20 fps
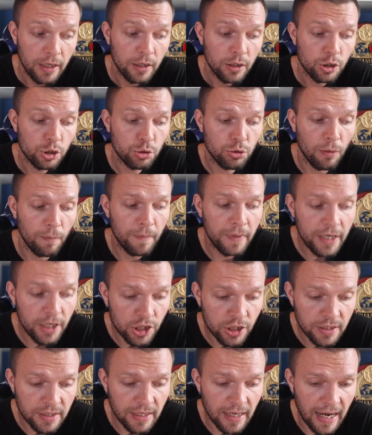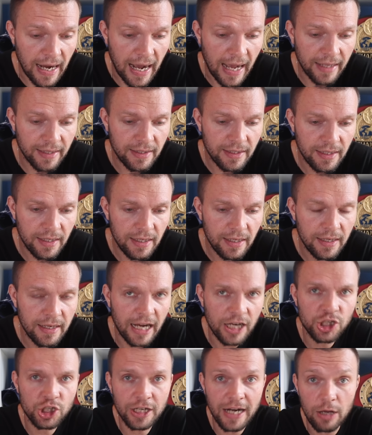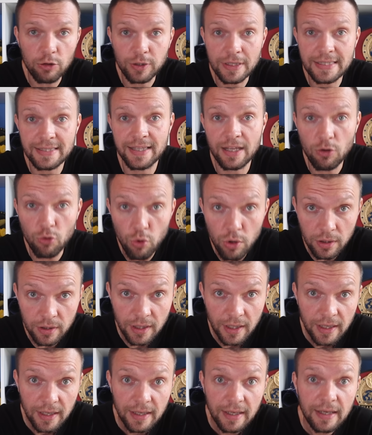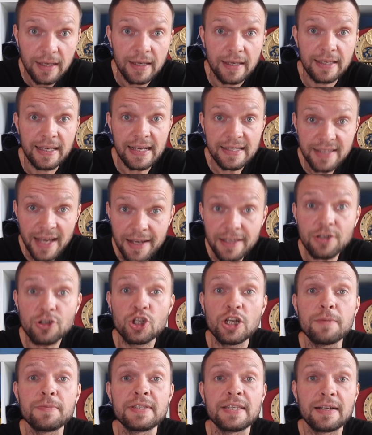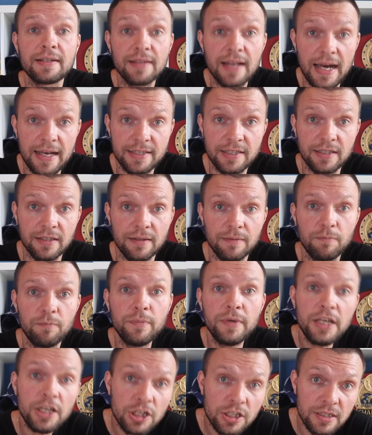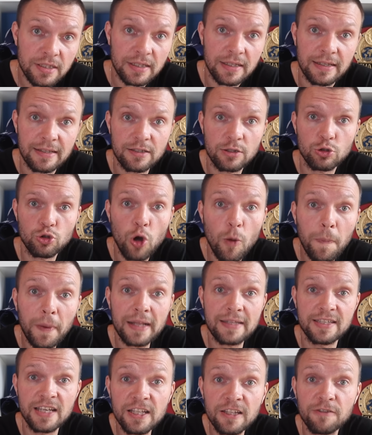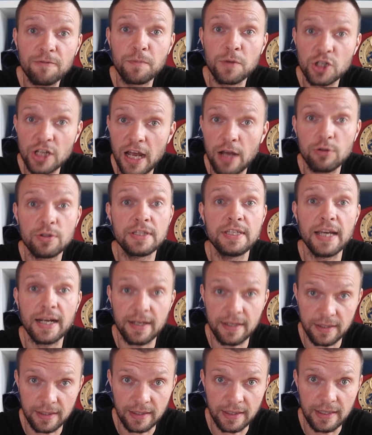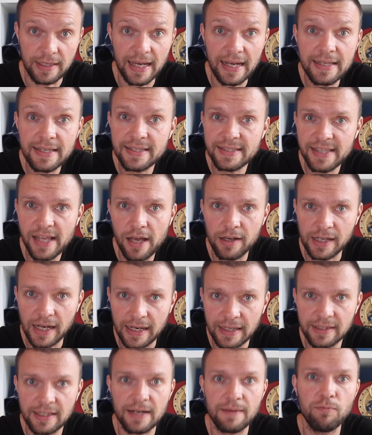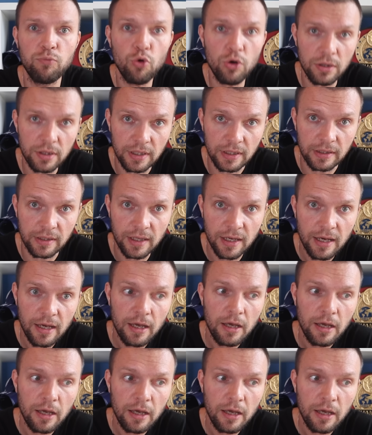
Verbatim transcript: что мышцы, они отжирают кислород. Я знаете, с чем согласен? Мышцы 100% мешают технике. Я не знаю, как это работает,